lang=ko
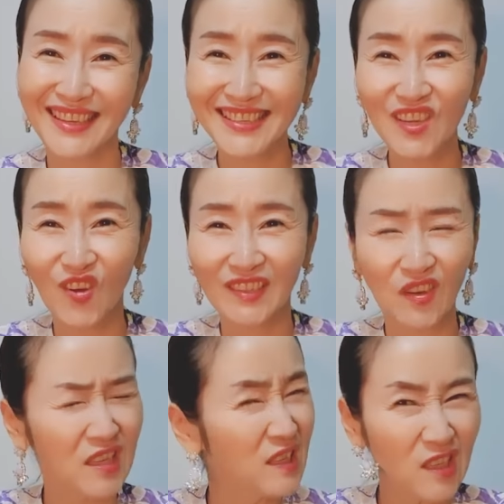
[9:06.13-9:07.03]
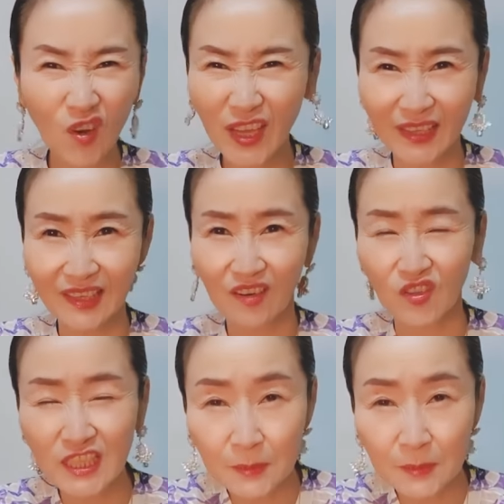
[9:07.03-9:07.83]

인정하는 거예 인정이 아니라 그건